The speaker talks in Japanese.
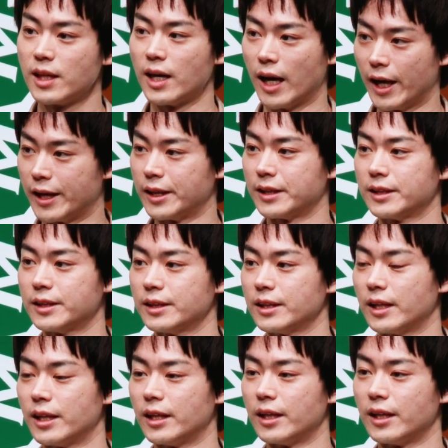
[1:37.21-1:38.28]
はい
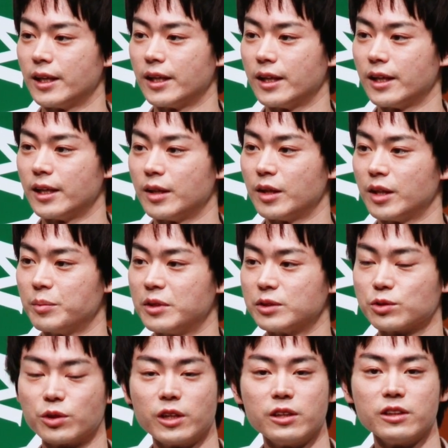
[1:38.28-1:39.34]
えー
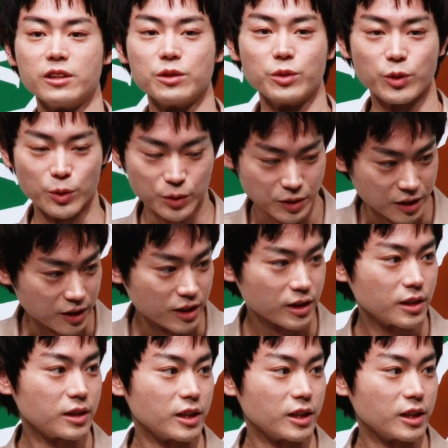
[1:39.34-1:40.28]
マウントレーニアのように